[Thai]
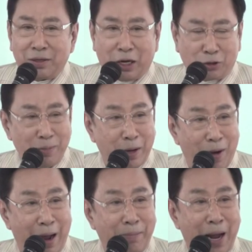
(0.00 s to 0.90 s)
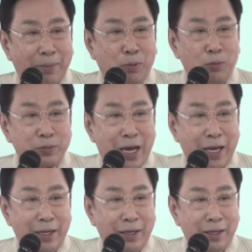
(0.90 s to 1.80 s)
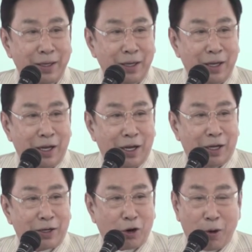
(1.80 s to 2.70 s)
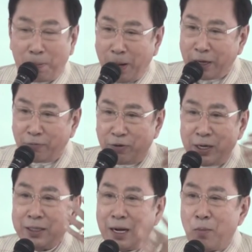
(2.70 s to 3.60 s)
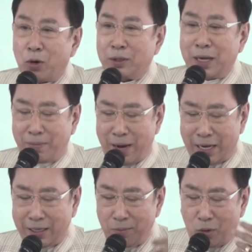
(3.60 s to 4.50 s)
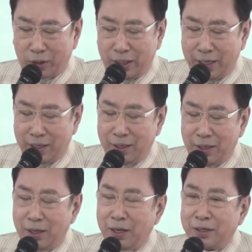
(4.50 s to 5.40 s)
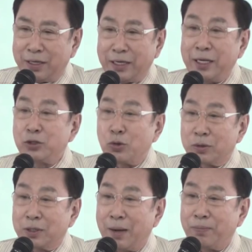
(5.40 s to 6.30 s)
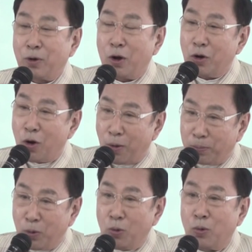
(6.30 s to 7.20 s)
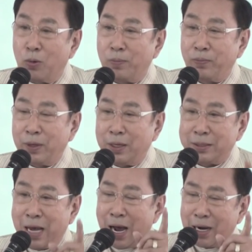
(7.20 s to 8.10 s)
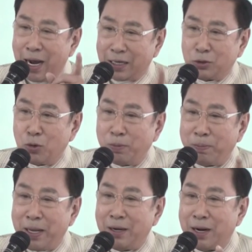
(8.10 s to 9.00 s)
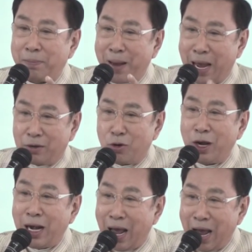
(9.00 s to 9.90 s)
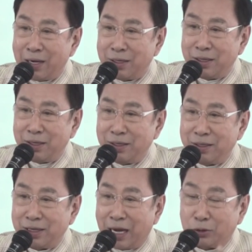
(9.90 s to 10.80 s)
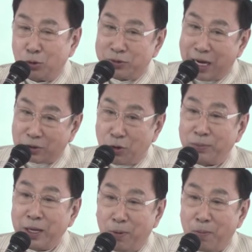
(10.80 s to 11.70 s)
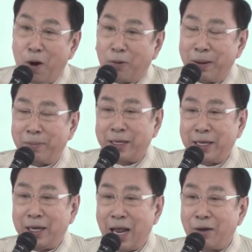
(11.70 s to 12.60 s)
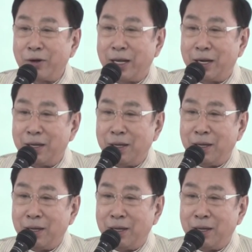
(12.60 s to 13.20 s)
เราต้องมีความภาคภูมิใจเราก็พลิกฟื้นทั้งหมดทำงานทั้งหมดเนี่ยในที่สุดครับก็กอบกู้จากขาดทุนปีละแปดร้อยล้านขาดทุนสะสมที่ผมบอกไปเมื่อกี้แล้วเนี่ย